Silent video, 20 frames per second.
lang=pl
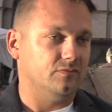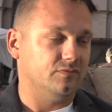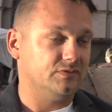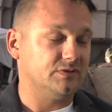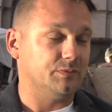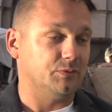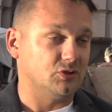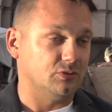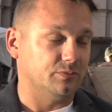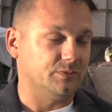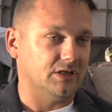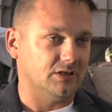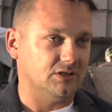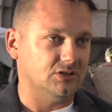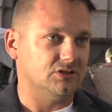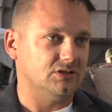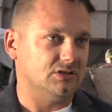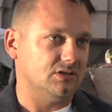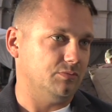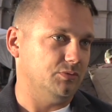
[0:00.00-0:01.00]
w sposób
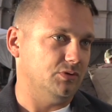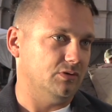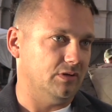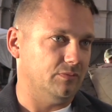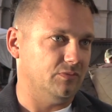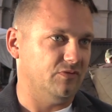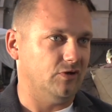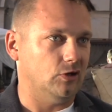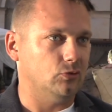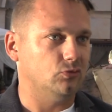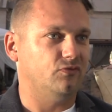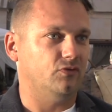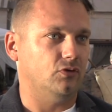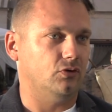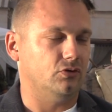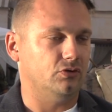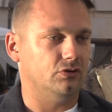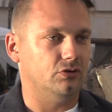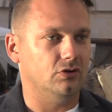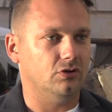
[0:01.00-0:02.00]
taki, że zrobiłem dwa
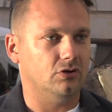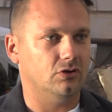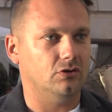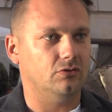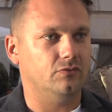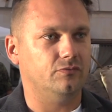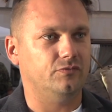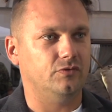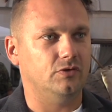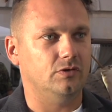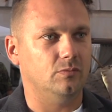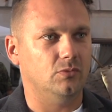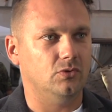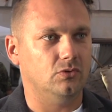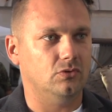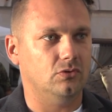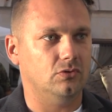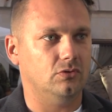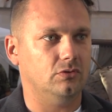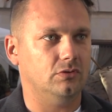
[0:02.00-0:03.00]
utwory do
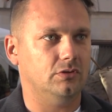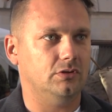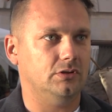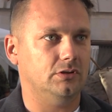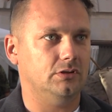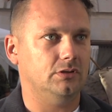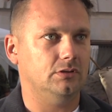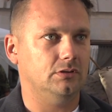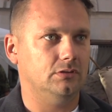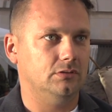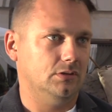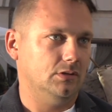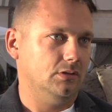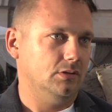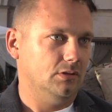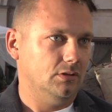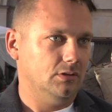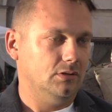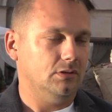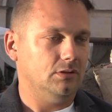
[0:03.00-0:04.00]
filmu i,
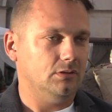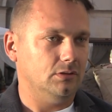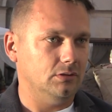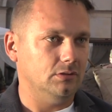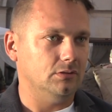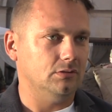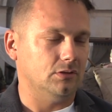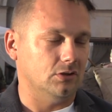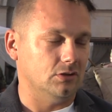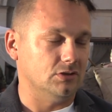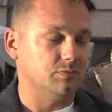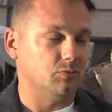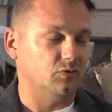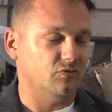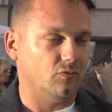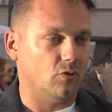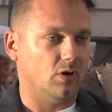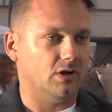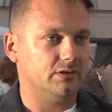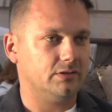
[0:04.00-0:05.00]
i to jest
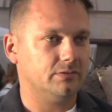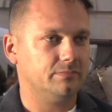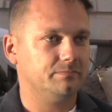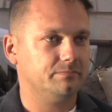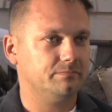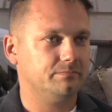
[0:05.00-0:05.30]
mój wkład.